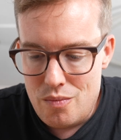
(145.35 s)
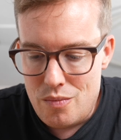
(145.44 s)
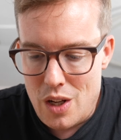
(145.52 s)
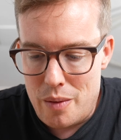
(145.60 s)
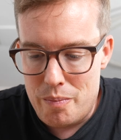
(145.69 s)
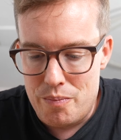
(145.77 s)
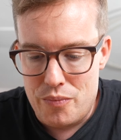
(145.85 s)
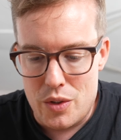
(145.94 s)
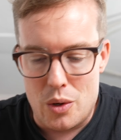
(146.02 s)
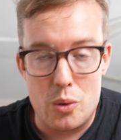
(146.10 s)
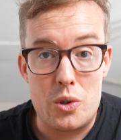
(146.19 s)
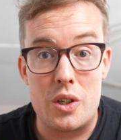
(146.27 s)
Ja,
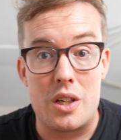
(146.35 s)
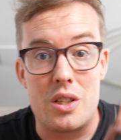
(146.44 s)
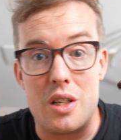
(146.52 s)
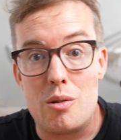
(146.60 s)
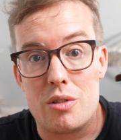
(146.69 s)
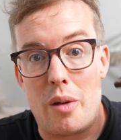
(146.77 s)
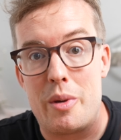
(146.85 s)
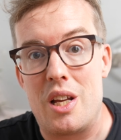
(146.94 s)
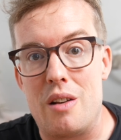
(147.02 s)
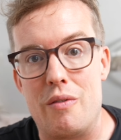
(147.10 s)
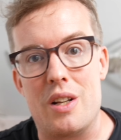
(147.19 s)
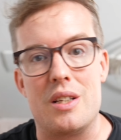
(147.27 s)
lustiges Ding und damit
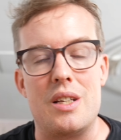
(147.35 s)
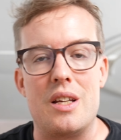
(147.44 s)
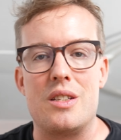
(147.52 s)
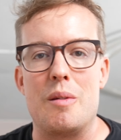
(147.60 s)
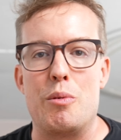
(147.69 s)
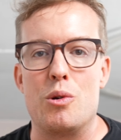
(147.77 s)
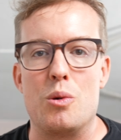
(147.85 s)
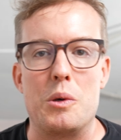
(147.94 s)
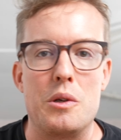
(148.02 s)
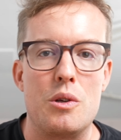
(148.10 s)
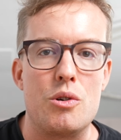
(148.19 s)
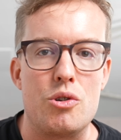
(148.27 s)
hätten wir das erste
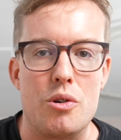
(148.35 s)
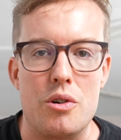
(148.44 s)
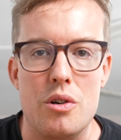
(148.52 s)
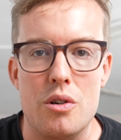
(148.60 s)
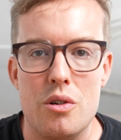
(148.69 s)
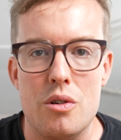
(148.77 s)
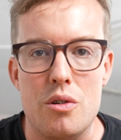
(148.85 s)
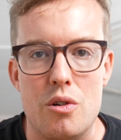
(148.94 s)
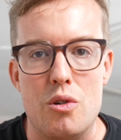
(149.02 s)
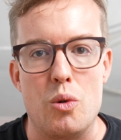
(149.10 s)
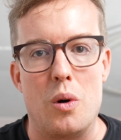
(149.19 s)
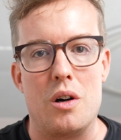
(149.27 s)
Produkt schon
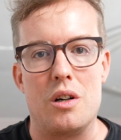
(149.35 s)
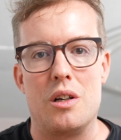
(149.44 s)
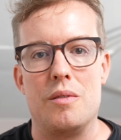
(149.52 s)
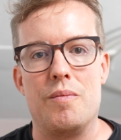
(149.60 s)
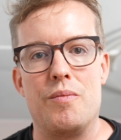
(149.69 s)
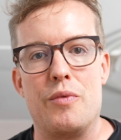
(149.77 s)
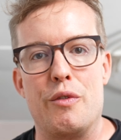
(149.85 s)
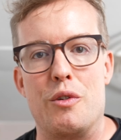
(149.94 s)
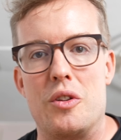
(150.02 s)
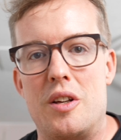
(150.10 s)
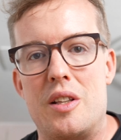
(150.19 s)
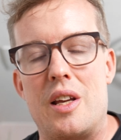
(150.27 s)
durch.
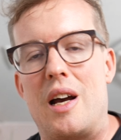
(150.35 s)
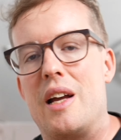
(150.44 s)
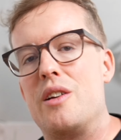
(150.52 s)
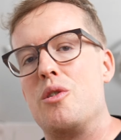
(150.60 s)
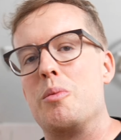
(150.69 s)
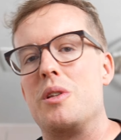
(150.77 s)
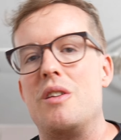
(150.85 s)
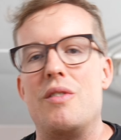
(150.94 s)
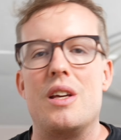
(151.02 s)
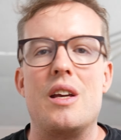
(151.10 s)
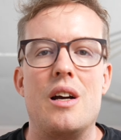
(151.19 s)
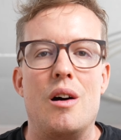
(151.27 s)
Von den dreien, über die
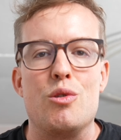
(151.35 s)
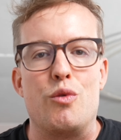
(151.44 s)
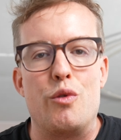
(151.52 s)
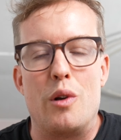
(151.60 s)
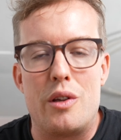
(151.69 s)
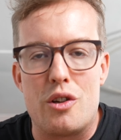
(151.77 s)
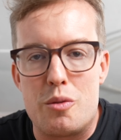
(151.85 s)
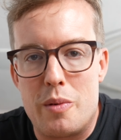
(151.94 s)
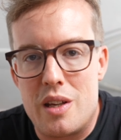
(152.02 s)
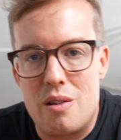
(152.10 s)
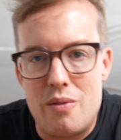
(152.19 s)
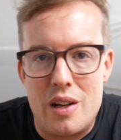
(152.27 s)
wir hier ausführlicher
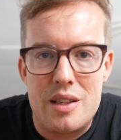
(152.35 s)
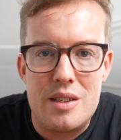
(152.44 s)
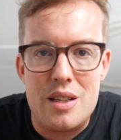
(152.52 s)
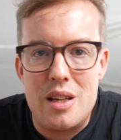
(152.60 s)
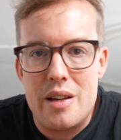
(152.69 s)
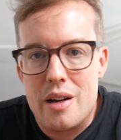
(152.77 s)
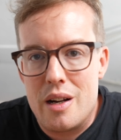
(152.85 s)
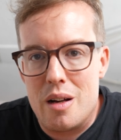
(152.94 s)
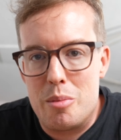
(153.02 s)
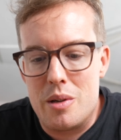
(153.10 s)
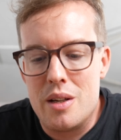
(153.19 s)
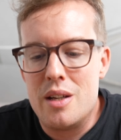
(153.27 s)
sprechen, weil ich sie hier
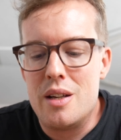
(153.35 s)
habe.